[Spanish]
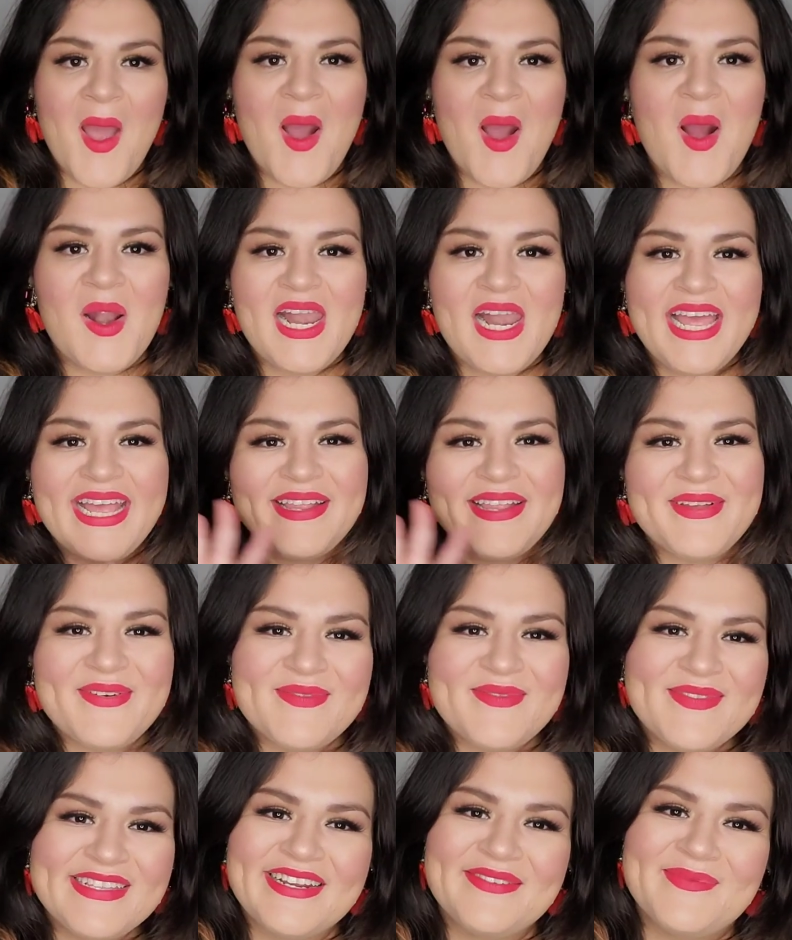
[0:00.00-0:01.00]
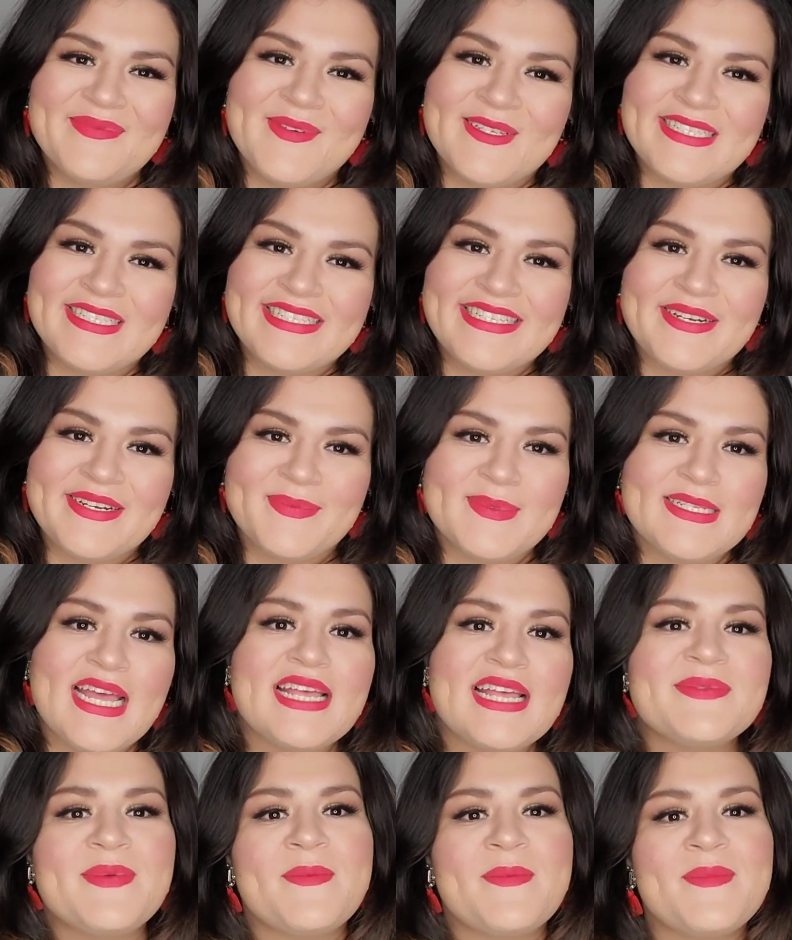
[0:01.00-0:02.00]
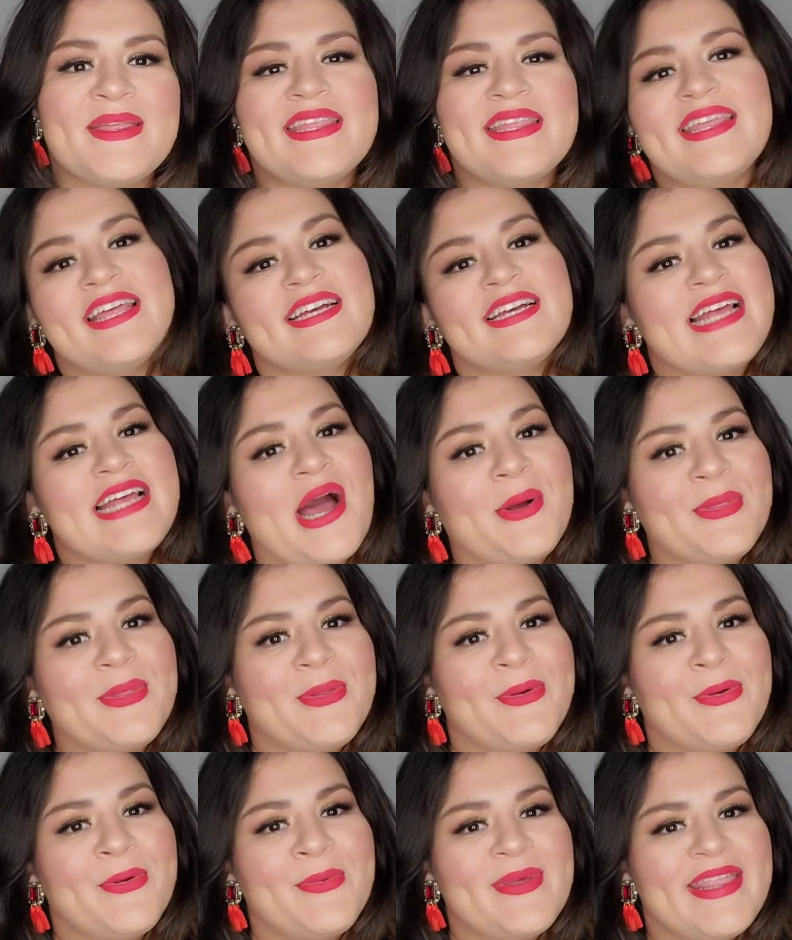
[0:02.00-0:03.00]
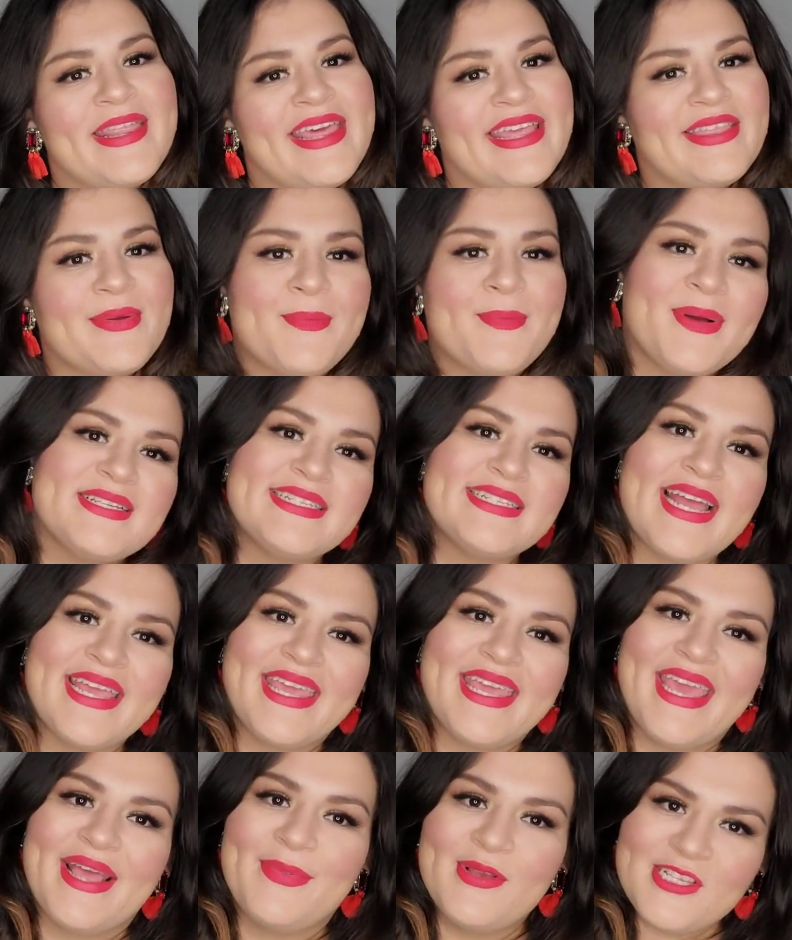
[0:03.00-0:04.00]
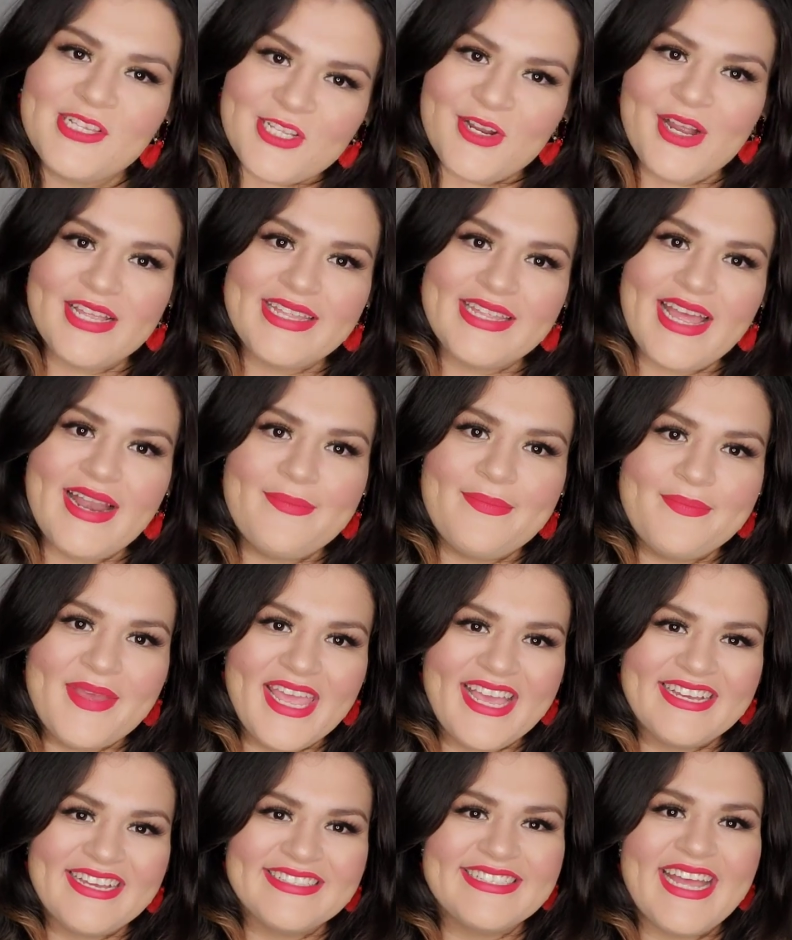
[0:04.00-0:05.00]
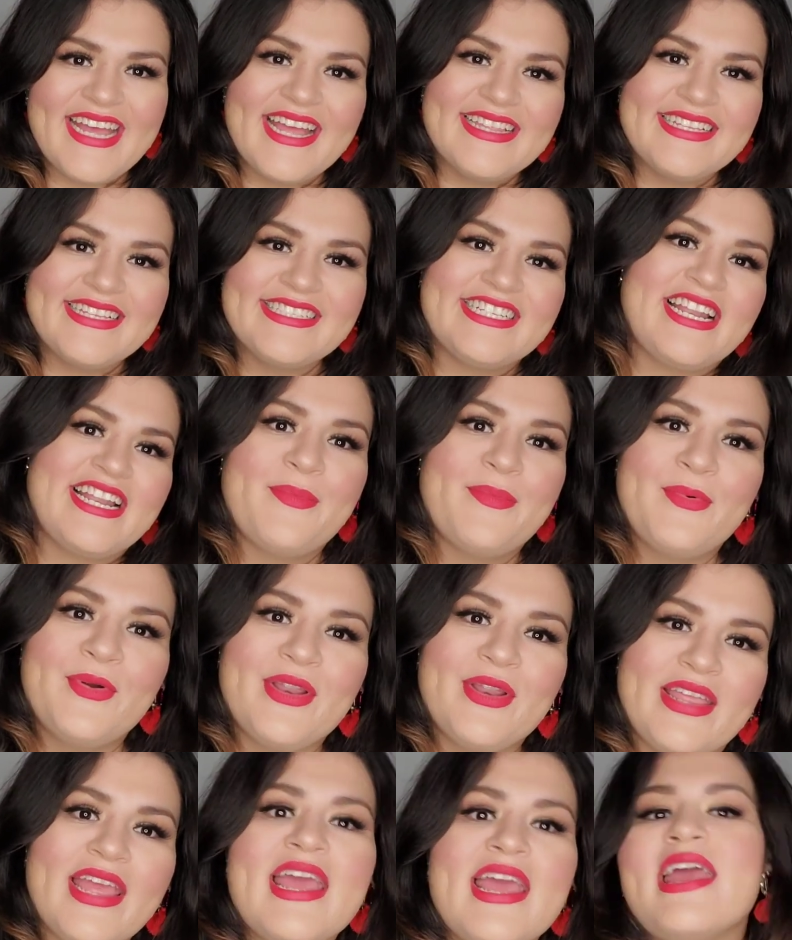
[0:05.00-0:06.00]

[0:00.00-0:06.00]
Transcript: Hola de nuevo mis glamurosas hermosas, bienvenidas a un nuevo videito más aquí a nuestro canal Makeup and Glamour.